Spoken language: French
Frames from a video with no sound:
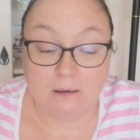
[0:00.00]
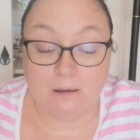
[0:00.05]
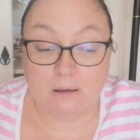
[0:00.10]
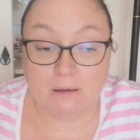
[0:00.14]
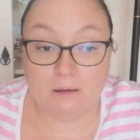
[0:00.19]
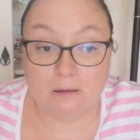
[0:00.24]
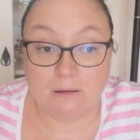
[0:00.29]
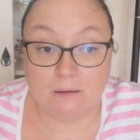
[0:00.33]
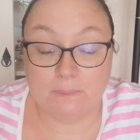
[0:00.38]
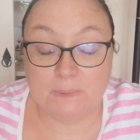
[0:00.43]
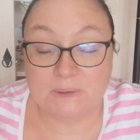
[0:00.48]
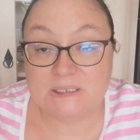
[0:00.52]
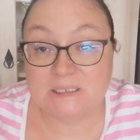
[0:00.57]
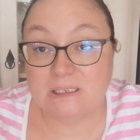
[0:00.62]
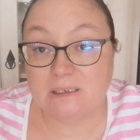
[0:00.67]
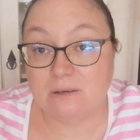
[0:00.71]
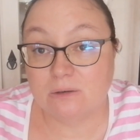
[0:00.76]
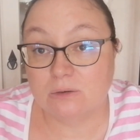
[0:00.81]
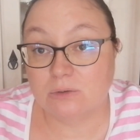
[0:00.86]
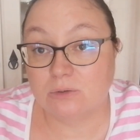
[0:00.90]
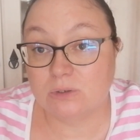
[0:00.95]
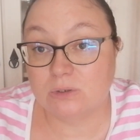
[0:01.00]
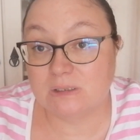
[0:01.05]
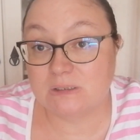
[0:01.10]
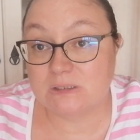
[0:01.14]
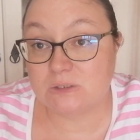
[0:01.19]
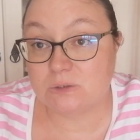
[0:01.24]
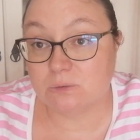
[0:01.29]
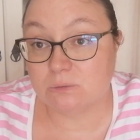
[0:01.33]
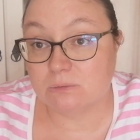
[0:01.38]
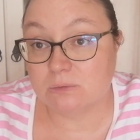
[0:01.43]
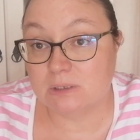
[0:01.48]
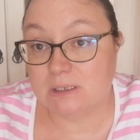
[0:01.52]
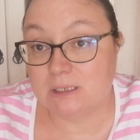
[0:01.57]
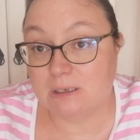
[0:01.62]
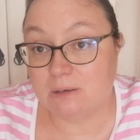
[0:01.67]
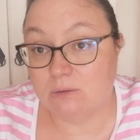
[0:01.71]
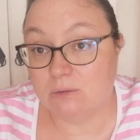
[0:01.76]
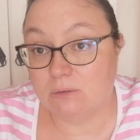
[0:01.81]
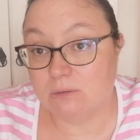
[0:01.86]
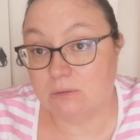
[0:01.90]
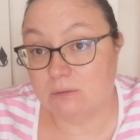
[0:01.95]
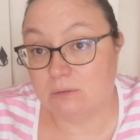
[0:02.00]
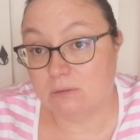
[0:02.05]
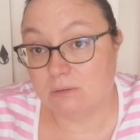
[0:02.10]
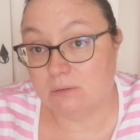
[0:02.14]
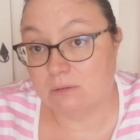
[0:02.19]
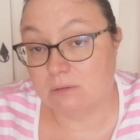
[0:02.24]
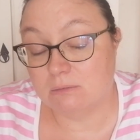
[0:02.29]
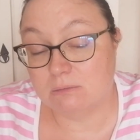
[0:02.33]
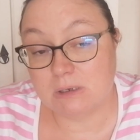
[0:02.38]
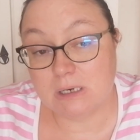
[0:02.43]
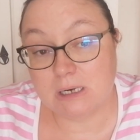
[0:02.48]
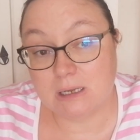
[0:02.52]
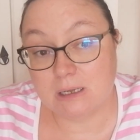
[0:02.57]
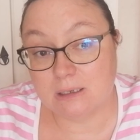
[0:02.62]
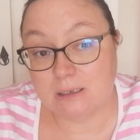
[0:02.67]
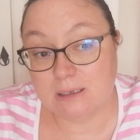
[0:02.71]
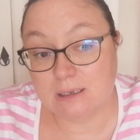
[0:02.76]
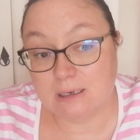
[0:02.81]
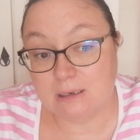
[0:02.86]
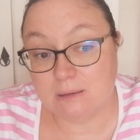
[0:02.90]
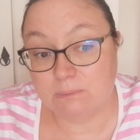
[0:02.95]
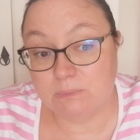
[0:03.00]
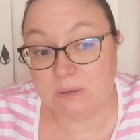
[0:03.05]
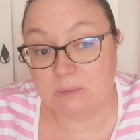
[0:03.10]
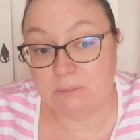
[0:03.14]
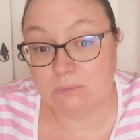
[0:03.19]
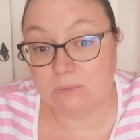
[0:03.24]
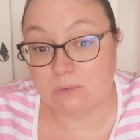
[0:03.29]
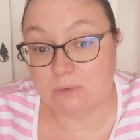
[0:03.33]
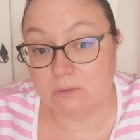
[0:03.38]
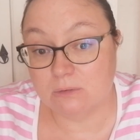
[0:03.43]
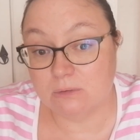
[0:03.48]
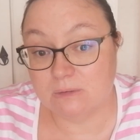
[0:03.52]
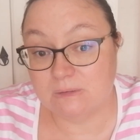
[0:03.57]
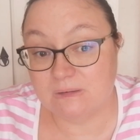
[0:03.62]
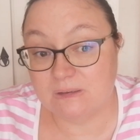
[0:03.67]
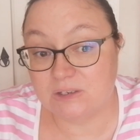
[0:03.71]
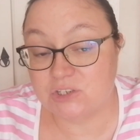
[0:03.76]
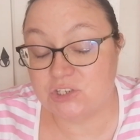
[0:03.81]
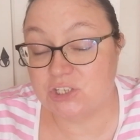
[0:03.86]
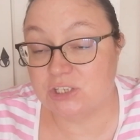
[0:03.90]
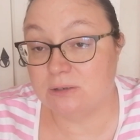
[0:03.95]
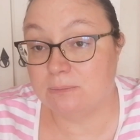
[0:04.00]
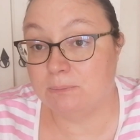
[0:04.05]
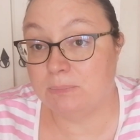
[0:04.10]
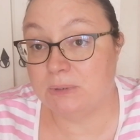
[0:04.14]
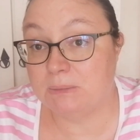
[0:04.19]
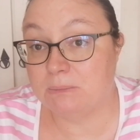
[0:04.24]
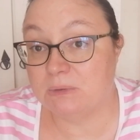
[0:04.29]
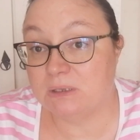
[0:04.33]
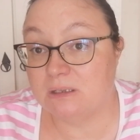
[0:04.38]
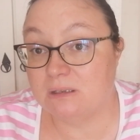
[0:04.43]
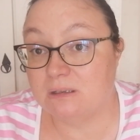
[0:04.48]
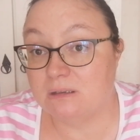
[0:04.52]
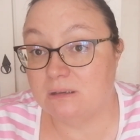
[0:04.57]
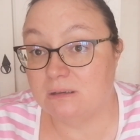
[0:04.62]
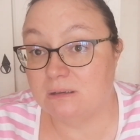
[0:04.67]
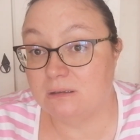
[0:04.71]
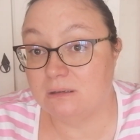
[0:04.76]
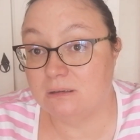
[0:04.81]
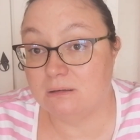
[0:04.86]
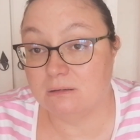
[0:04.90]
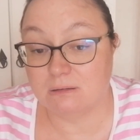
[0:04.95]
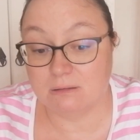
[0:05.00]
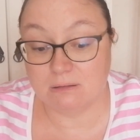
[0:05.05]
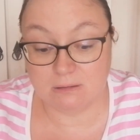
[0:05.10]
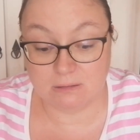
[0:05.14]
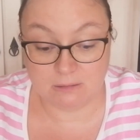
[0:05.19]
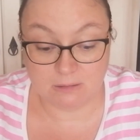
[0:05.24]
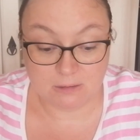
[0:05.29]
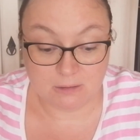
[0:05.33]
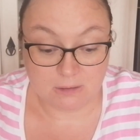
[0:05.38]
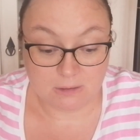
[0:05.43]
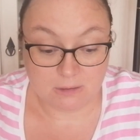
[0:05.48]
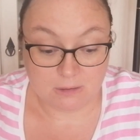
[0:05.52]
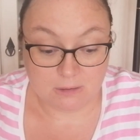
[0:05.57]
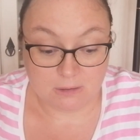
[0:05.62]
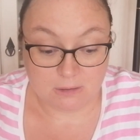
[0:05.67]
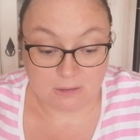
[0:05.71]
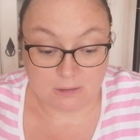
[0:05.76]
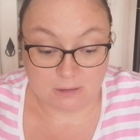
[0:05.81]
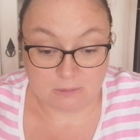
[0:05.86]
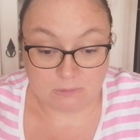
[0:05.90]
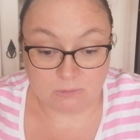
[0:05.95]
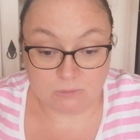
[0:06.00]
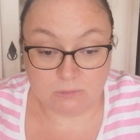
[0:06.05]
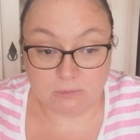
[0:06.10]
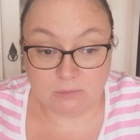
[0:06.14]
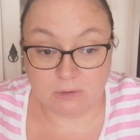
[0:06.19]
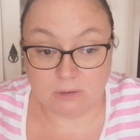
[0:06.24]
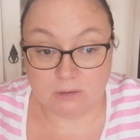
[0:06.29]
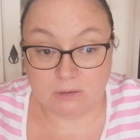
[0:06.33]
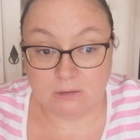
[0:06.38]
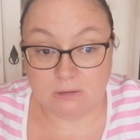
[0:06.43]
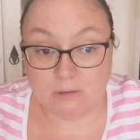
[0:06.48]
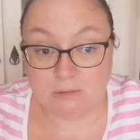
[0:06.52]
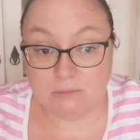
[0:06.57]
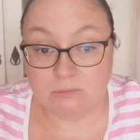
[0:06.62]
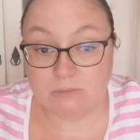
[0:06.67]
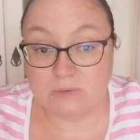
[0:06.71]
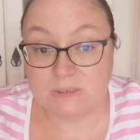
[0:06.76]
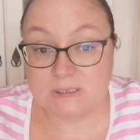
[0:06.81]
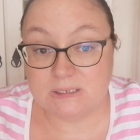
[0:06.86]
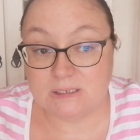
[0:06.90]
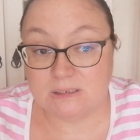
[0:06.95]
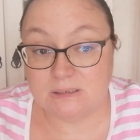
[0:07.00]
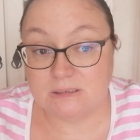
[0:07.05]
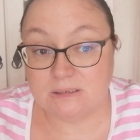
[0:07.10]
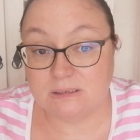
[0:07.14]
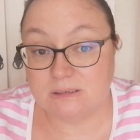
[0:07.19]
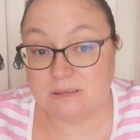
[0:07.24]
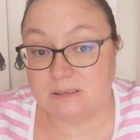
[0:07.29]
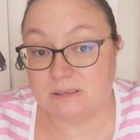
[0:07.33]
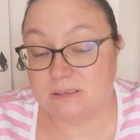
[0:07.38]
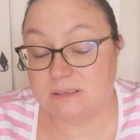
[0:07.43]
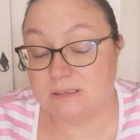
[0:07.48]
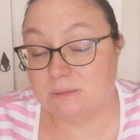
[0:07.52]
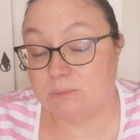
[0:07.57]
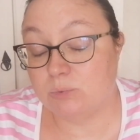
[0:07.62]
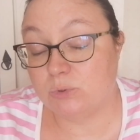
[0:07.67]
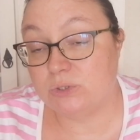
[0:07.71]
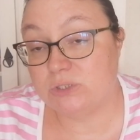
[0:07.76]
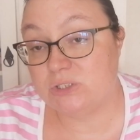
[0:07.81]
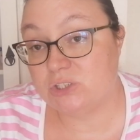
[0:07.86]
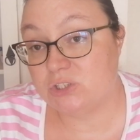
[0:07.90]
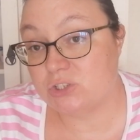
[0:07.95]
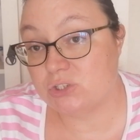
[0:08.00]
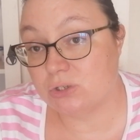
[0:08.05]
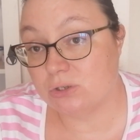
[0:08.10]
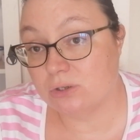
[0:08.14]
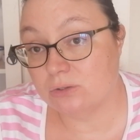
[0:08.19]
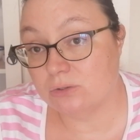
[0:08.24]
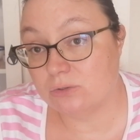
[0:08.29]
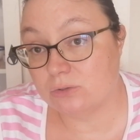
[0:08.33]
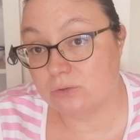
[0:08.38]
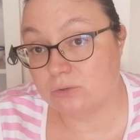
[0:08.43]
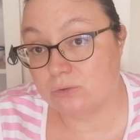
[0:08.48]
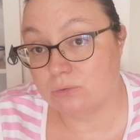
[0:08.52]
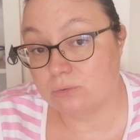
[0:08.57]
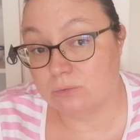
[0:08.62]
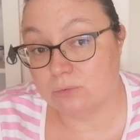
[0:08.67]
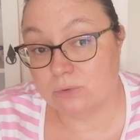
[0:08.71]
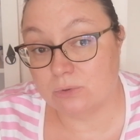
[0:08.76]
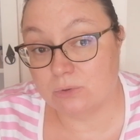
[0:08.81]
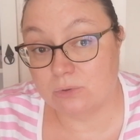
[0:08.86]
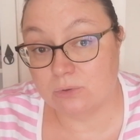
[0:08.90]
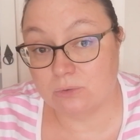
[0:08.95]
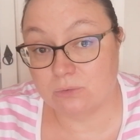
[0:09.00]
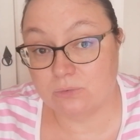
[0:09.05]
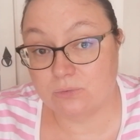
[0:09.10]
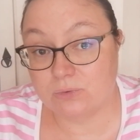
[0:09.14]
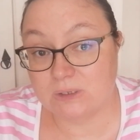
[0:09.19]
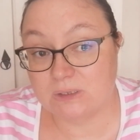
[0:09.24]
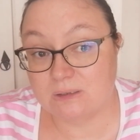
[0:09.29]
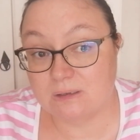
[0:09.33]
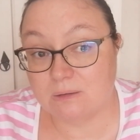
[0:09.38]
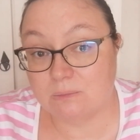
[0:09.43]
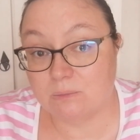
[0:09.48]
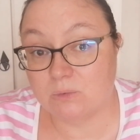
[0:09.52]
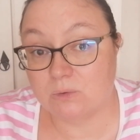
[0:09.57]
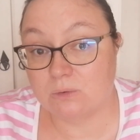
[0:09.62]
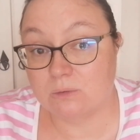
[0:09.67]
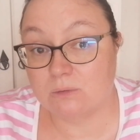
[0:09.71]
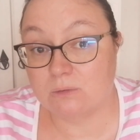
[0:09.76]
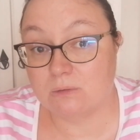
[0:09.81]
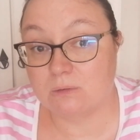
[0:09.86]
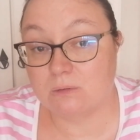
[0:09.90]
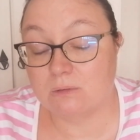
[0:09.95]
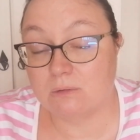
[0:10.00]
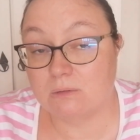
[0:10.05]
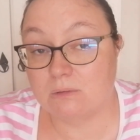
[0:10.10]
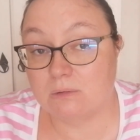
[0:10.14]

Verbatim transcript: parce qu'il est hors de question qu'elle voilà, qu'elle abîme ses jeans Pimki ou, euh, ces, beaux t-shirts. Donc euh, fatalement,